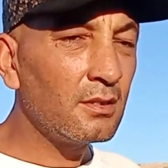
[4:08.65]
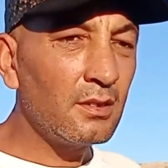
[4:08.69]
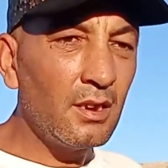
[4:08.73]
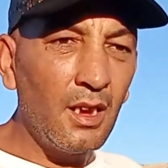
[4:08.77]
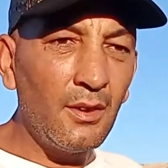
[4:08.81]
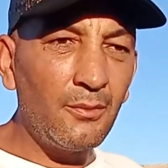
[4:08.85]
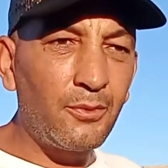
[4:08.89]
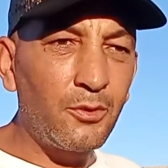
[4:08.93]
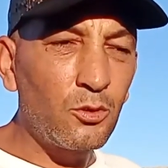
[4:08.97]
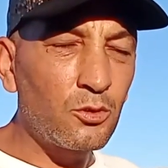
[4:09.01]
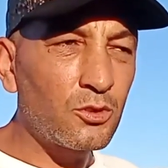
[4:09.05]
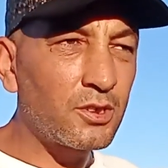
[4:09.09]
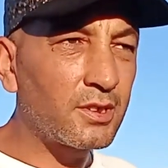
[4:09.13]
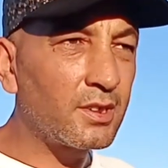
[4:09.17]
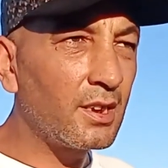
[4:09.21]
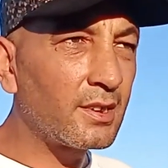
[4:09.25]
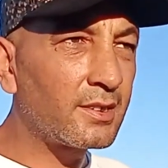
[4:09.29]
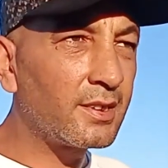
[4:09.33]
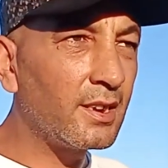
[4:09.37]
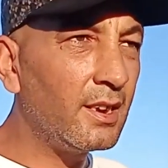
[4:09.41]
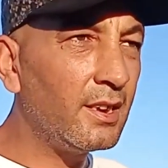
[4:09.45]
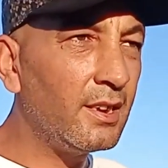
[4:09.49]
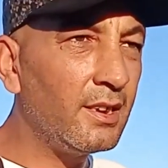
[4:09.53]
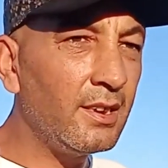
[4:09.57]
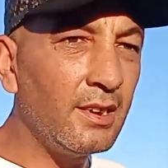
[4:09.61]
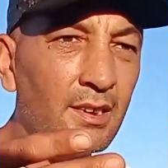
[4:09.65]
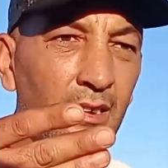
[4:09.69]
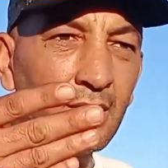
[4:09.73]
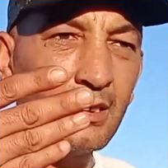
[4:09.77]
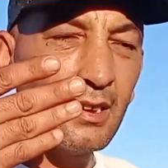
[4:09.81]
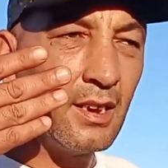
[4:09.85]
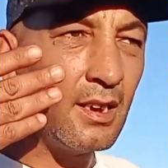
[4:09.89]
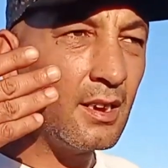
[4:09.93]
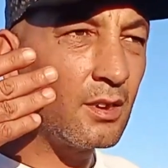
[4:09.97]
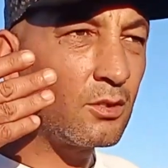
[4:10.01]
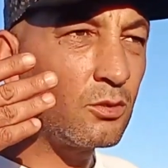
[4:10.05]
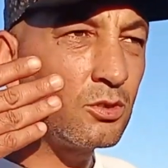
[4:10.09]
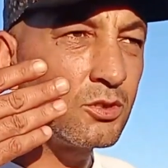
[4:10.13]
كاع فلوس داتها ليه
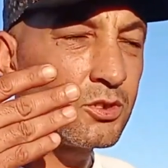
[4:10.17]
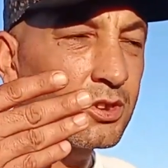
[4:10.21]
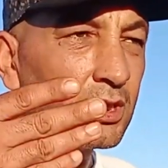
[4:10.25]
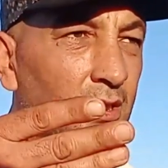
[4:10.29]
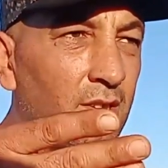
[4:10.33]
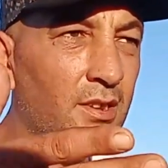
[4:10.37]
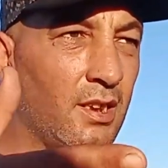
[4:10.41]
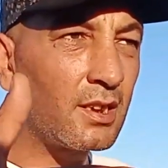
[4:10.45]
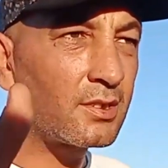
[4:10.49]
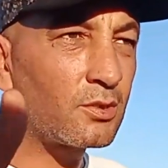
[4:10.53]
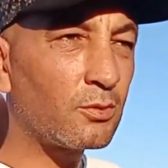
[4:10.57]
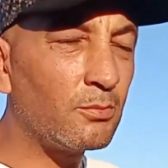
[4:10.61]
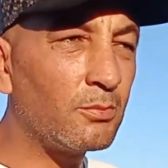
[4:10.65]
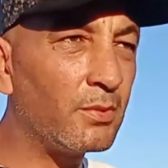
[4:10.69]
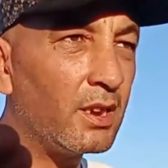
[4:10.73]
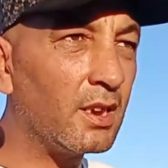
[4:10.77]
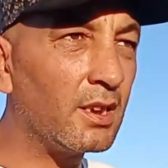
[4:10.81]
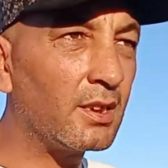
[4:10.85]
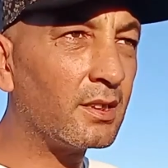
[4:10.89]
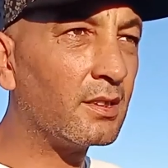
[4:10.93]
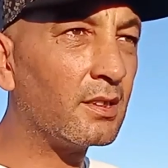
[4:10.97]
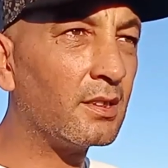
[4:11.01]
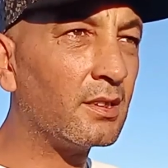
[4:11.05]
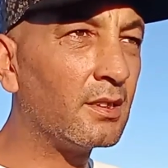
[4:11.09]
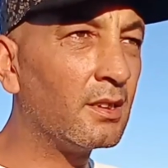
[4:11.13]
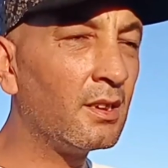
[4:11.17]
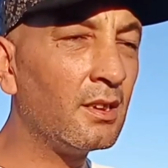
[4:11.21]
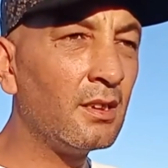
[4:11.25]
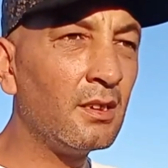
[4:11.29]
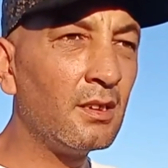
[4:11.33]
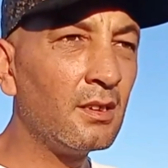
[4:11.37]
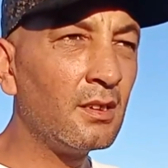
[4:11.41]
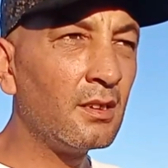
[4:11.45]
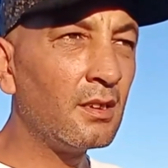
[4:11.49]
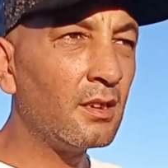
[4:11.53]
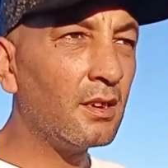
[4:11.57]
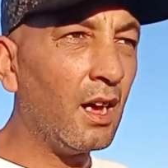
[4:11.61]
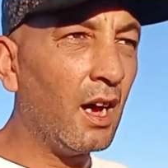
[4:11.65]
كاع كلشي داتهم من
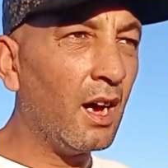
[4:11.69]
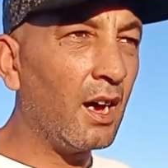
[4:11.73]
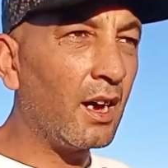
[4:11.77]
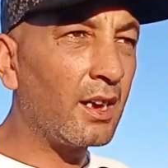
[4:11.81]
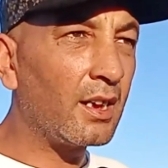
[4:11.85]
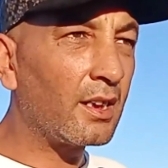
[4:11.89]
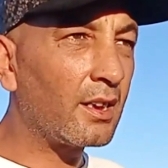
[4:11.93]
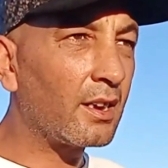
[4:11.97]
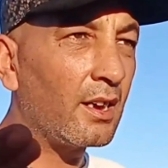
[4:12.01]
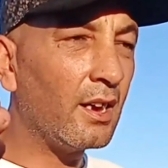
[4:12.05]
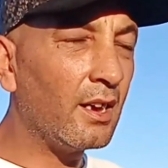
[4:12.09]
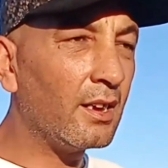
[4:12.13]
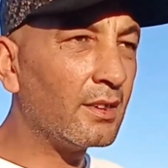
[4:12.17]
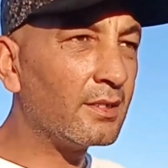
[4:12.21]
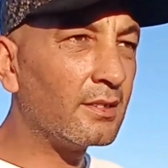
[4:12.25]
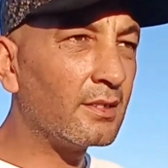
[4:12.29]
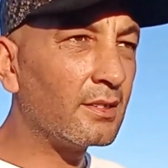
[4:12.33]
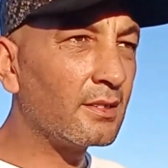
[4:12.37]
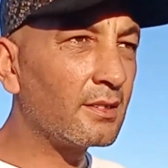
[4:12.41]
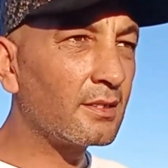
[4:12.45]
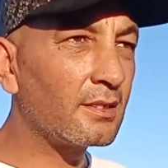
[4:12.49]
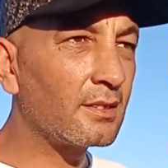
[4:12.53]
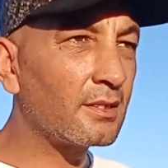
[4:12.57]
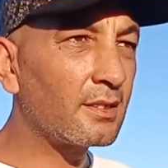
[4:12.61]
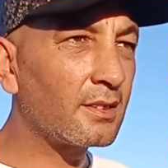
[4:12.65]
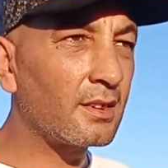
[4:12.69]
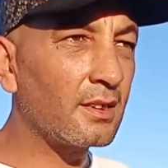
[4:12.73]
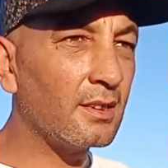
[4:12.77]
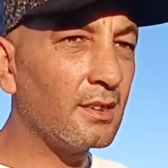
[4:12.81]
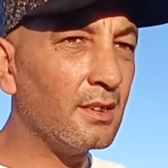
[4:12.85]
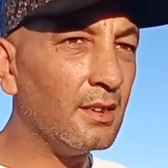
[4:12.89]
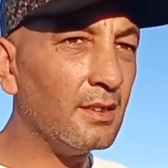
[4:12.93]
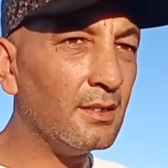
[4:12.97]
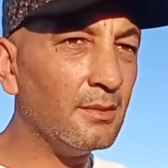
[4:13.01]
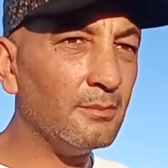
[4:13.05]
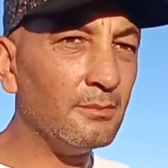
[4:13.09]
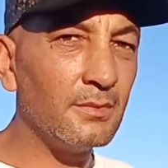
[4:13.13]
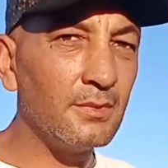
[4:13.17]
العاهره هاد هنا
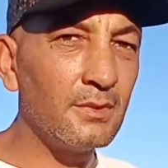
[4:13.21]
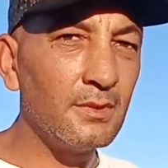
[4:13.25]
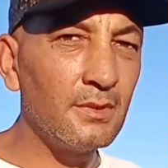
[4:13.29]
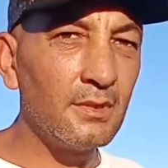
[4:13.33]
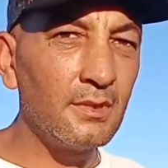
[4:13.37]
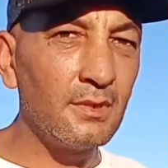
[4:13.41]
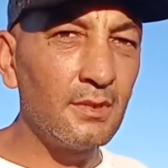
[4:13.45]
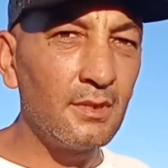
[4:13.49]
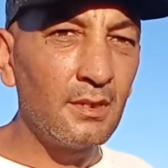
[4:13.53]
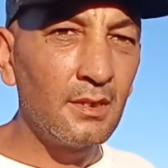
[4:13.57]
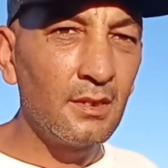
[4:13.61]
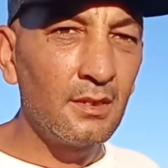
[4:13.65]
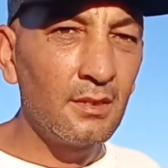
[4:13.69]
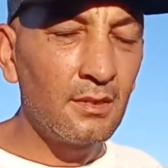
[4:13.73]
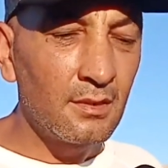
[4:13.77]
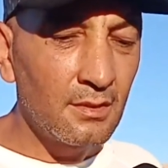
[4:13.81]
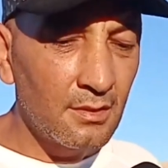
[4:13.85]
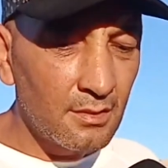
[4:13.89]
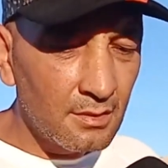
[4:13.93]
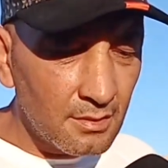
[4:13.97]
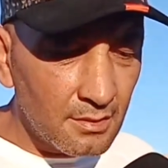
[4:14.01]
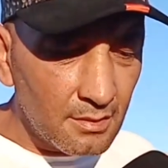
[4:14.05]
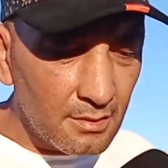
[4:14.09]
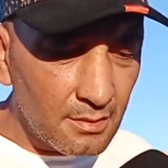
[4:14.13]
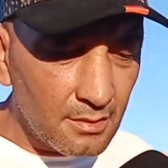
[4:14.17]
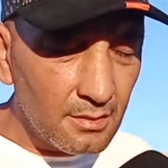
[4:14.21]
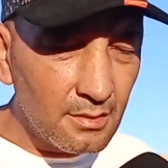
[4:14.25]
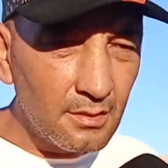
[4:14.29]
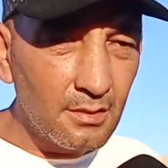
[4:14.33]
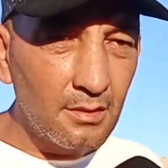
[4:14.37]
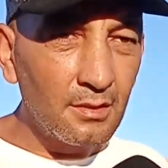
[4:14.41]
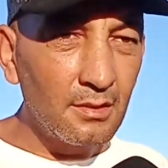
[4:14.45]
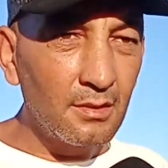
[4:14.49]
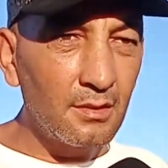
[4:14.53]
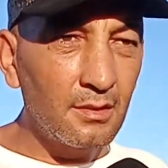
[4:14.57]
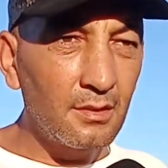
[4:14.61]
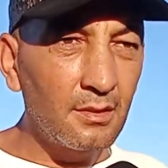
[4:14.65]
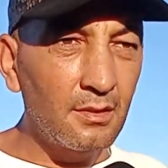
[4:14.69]
هنا يمكن نقولوا
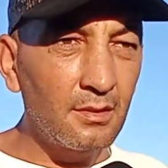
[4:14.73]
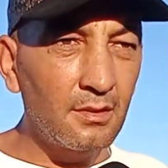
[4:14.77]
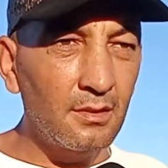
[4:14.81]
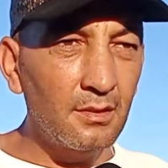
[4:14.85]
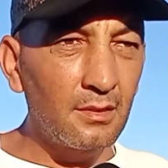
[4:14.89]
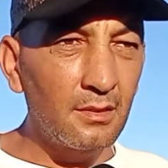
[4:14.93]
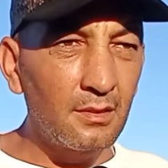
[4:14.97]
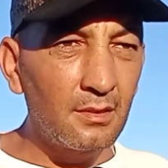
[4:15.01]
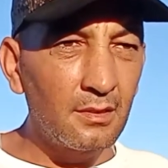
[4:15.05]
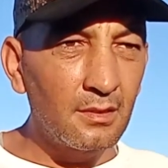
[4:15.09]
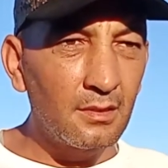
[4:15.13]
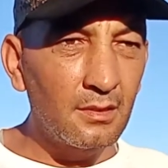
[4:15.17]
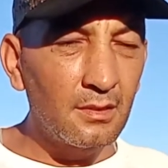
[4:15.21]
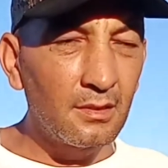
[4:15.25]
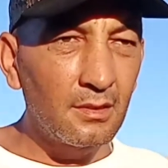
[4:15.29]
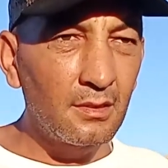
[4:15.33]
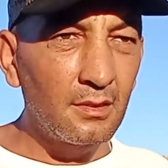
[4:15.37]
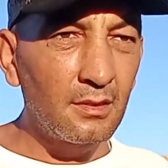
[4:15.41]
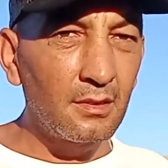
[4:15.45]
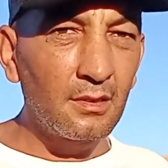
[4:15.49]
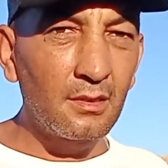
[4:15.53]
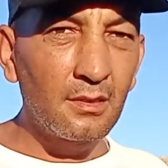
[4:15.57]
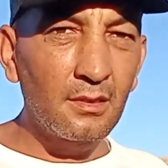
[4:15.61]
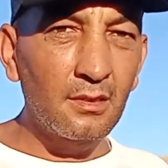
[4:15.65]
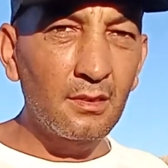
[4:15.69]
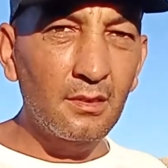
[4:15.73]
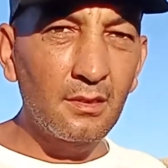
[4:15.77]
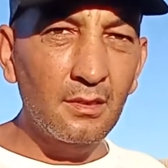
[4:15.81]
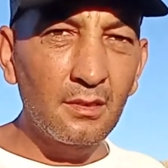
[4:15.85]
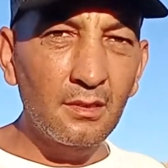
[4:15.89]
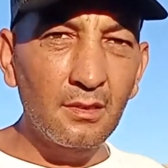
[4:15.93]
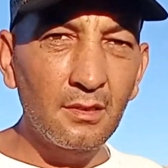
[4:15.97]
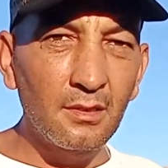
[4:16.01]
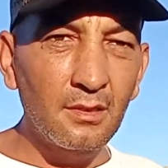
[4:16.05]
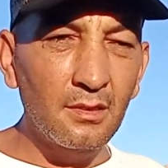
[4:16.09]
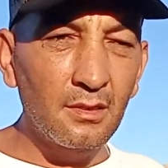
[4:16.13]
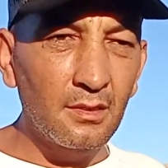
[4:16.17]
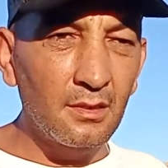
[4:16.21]
ان هذا الشرطي
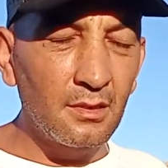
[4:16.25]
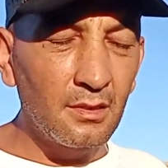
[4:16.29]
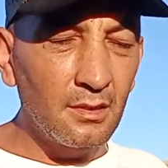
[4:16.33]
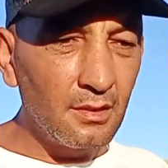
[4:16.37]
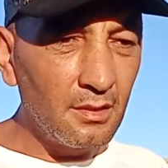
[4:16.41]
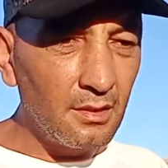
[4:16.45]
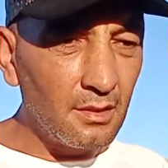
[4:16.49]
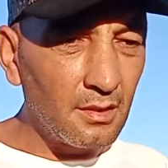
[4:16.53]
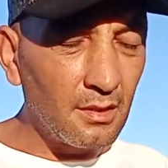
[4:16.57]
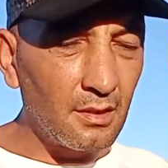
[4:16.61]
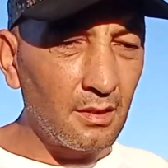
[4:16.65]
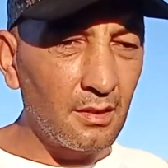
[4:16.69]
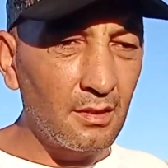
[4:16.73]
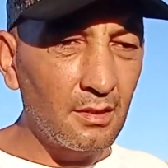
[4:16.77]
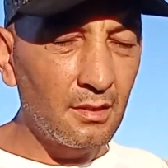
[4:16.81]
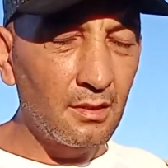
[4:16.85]
رحمه الله إيه.